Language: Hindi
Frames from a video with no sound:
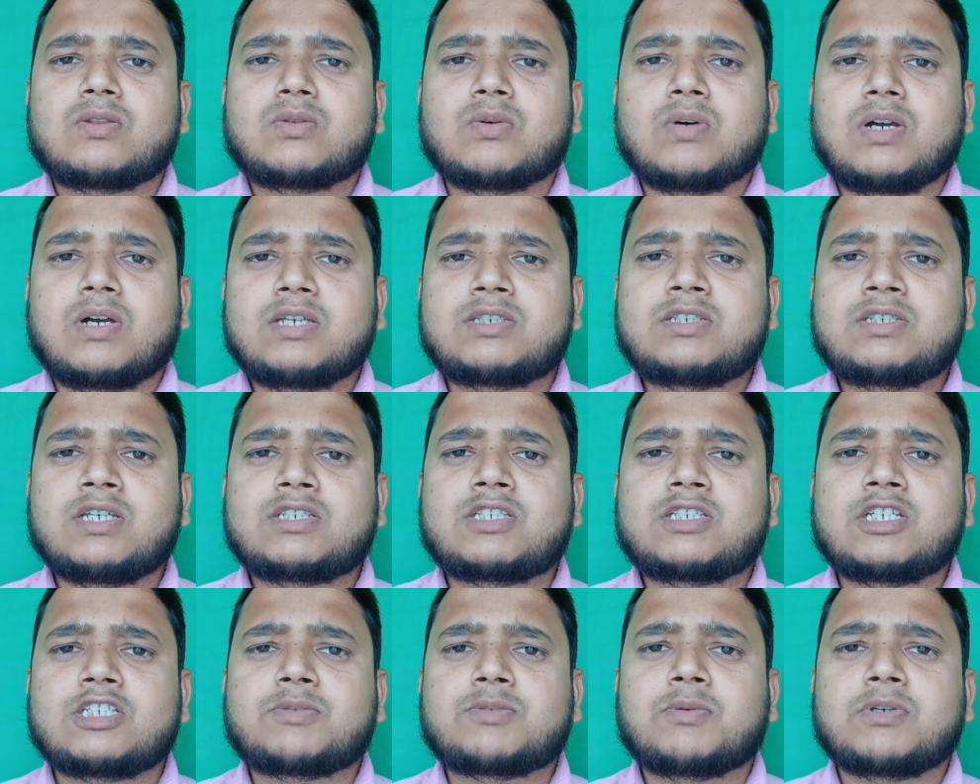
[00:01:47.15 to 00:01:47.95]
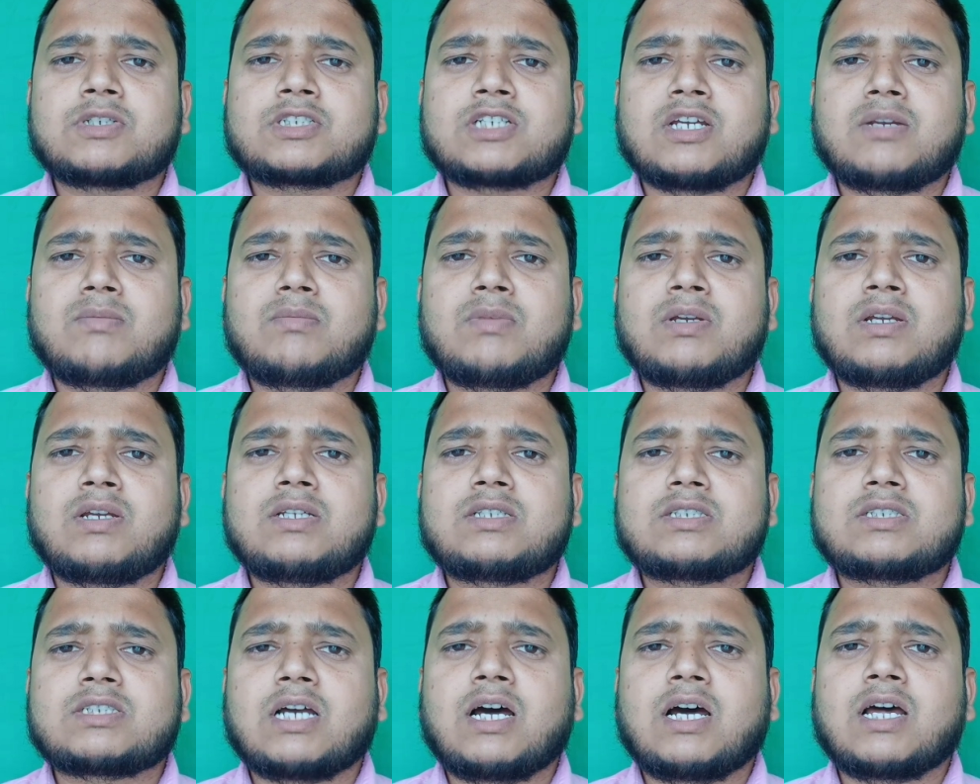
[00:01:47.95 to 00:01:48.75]
तो ऐसे सिचुएशन
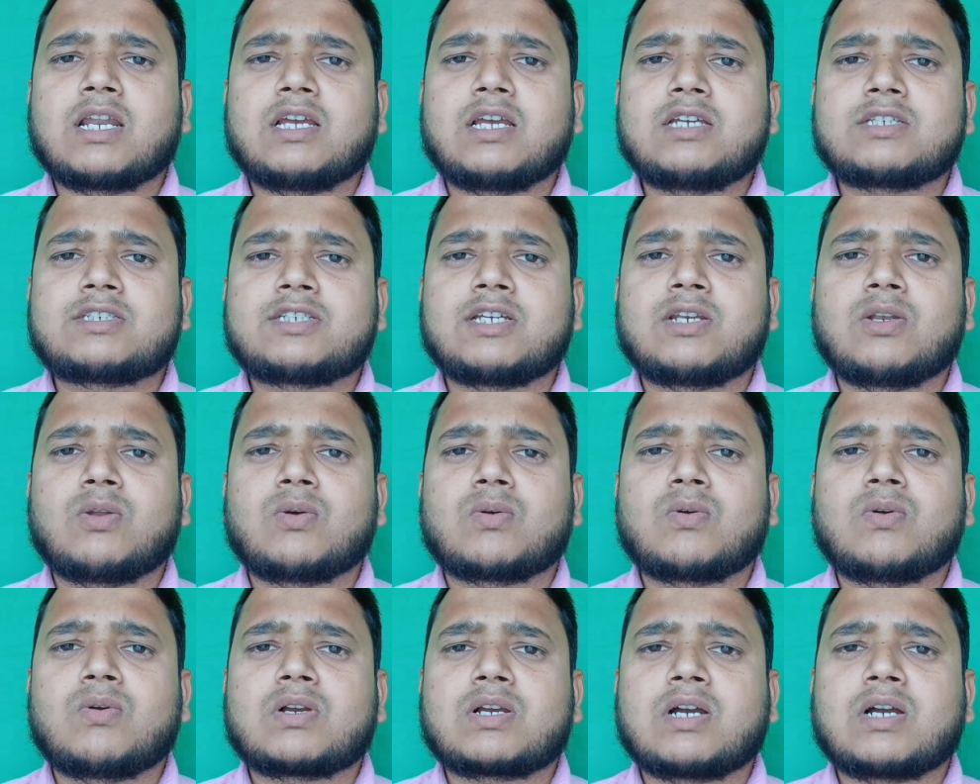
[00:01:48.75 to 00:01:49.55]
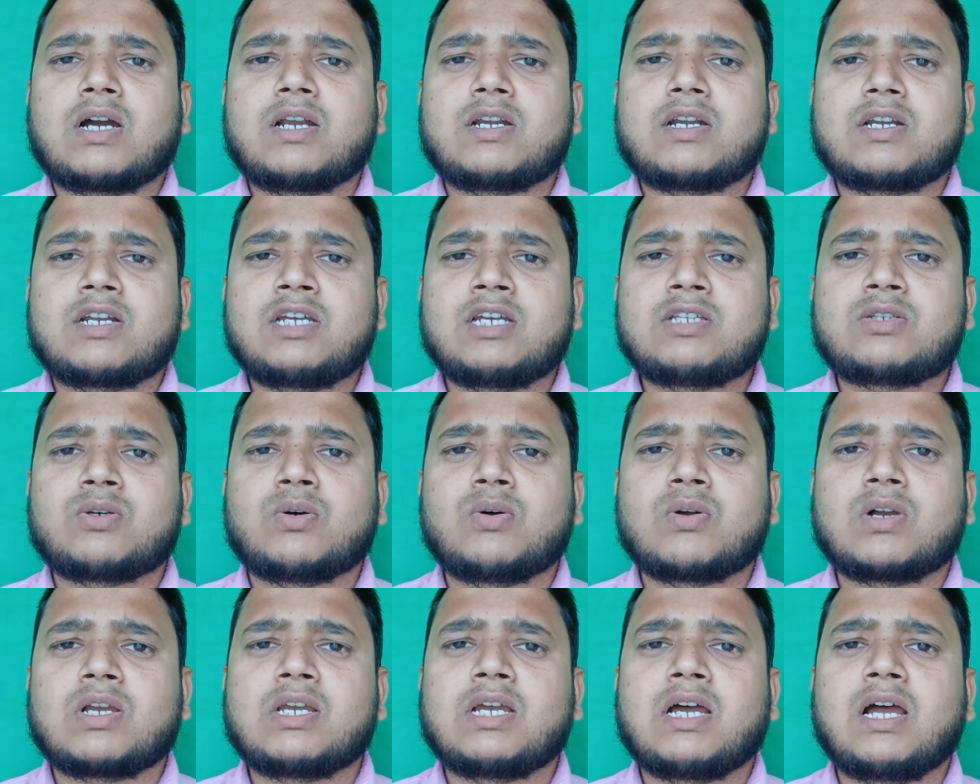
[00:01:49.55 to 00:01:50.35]
में चार ऐसे लोगों का डेथ
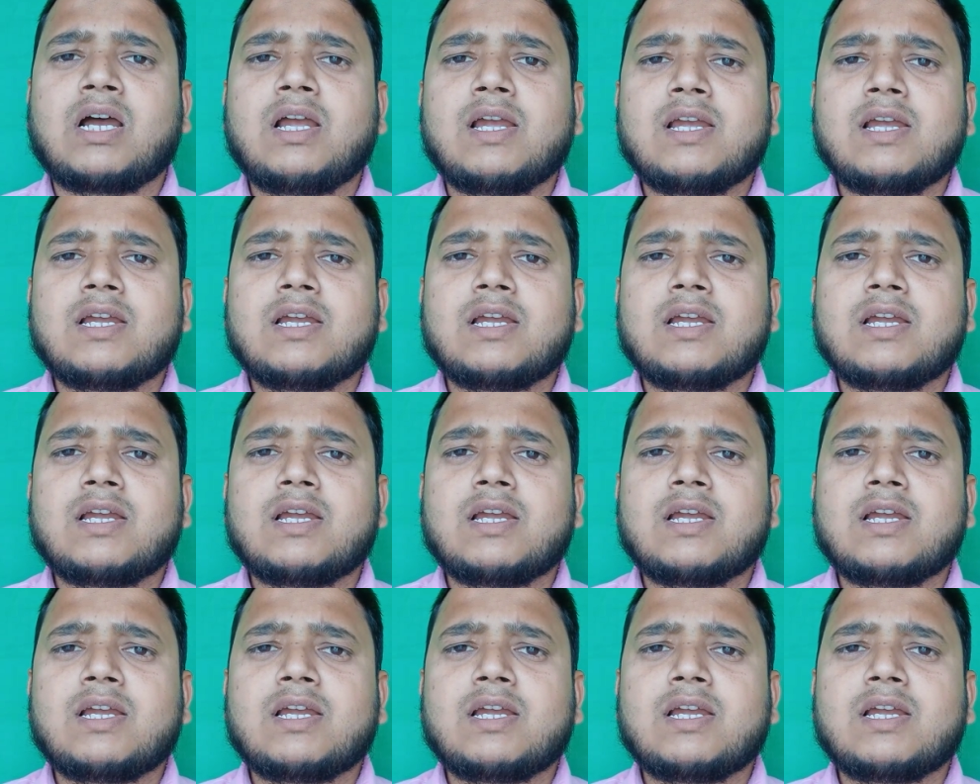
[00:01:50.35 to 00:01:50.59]
हो गया